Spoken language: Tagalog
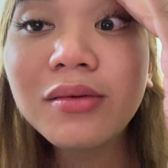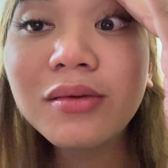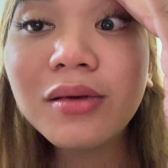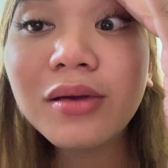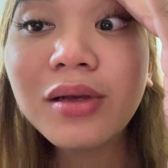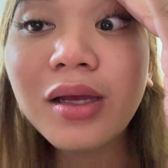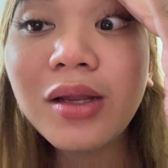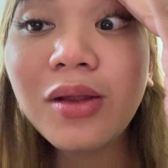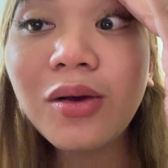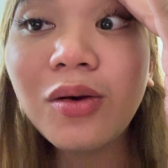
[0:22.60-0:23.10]

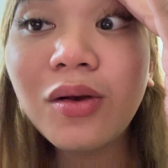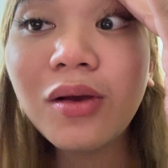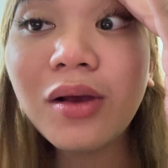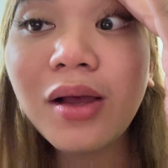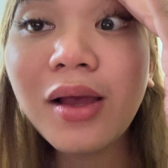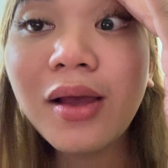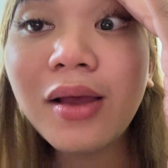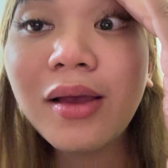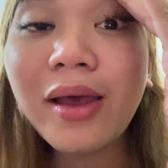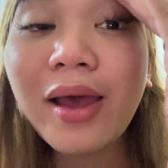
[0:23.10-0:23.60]

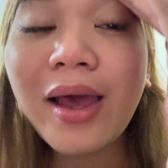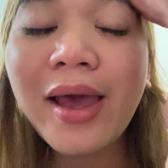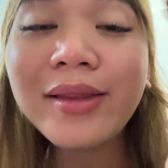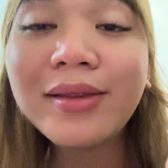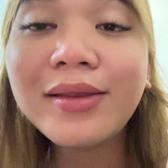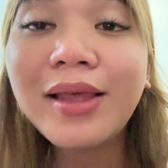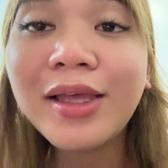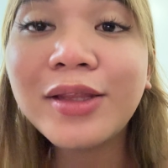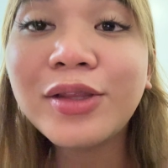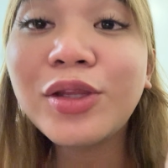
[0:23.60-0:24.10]
Kaloka. At
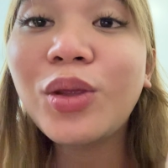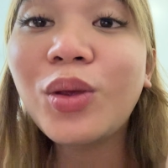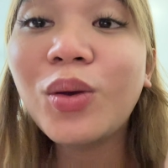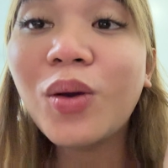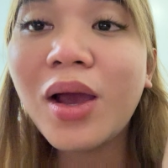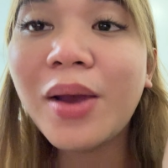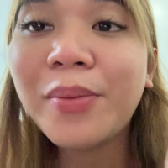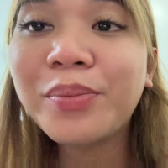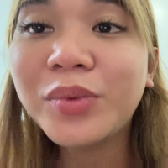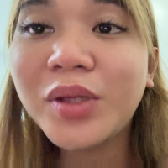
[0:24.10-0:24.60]
ito yung
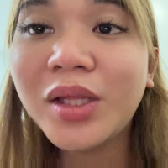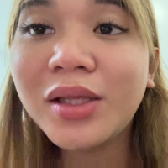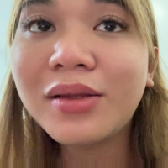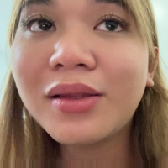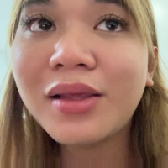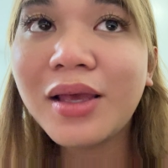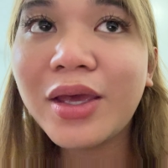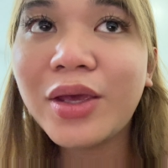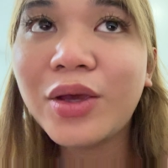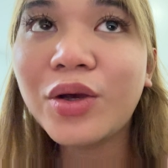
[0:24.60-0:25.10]
update
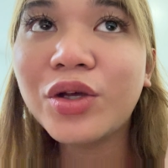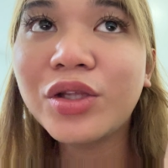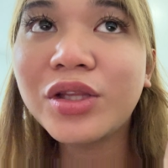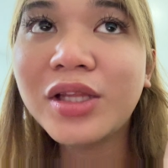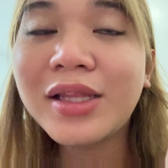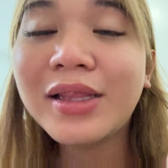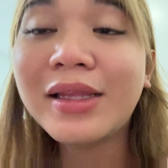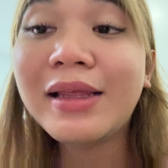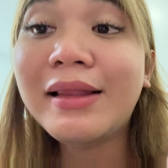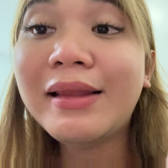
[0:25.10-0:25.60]
ngayon
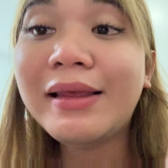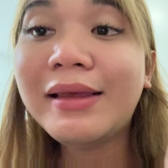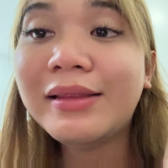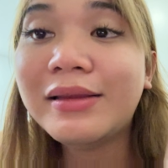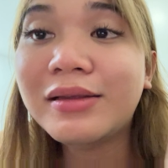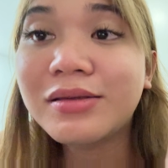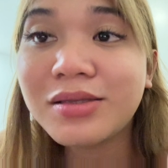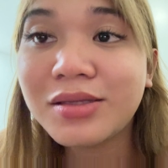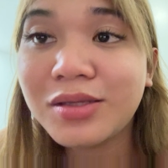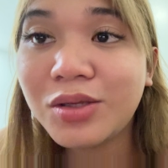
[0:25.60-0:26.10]
na
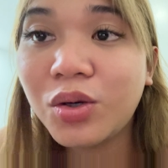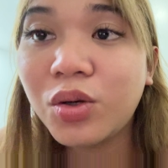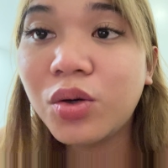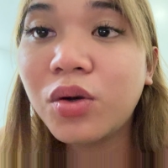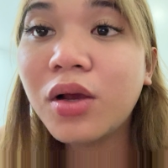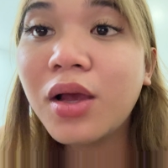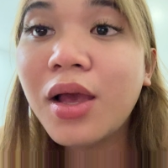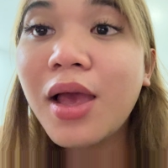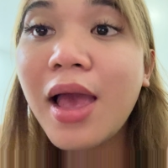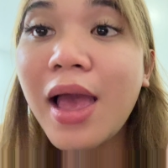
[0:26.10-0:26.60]
nilinis yung
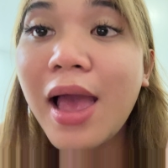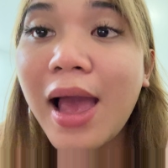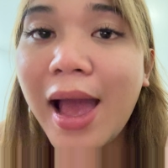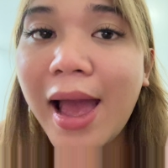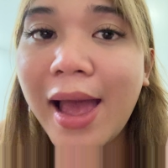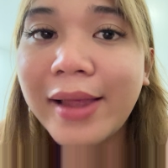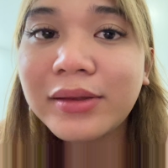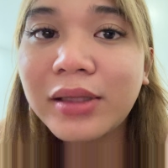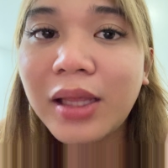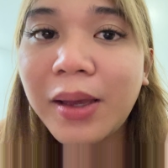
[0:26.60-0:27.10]

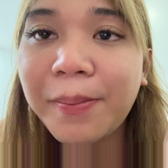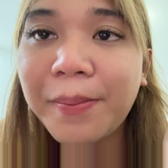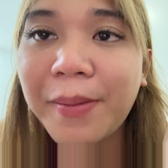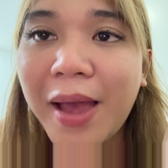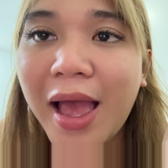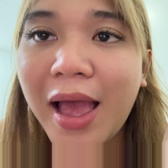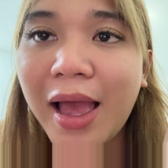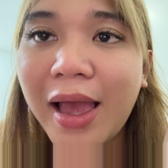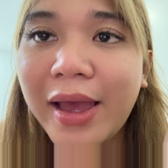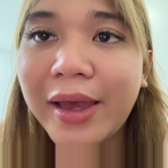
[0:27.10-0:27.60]
ating
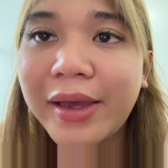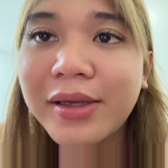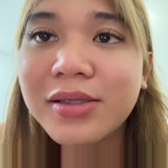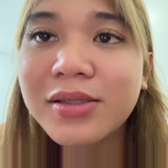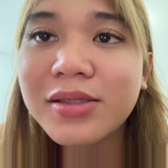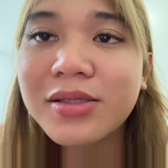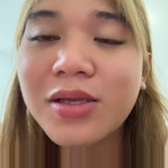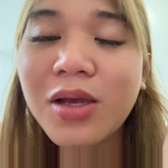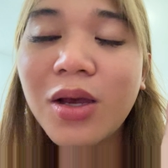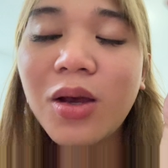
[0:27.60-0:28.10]
bahay.
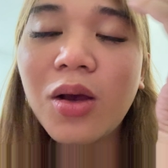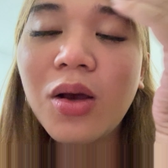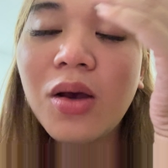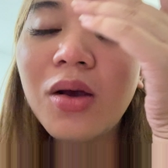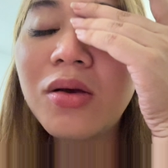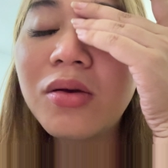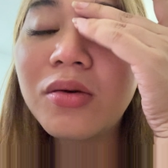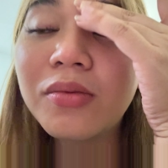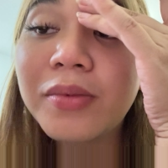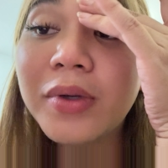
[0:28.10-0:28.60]
So,
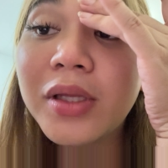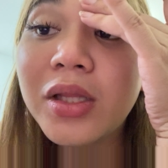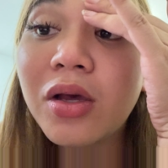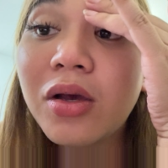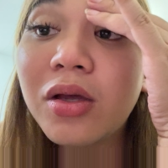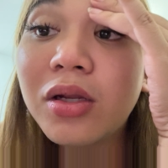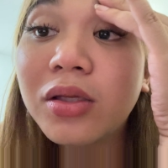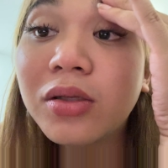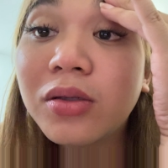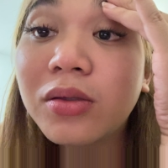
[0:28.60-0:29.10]

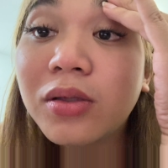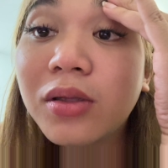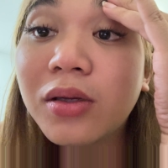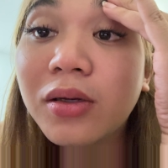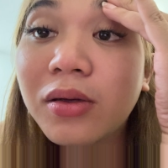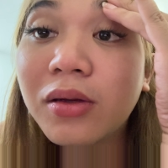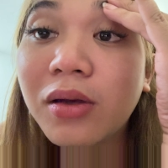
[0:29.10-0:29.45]
panoorin nyo lang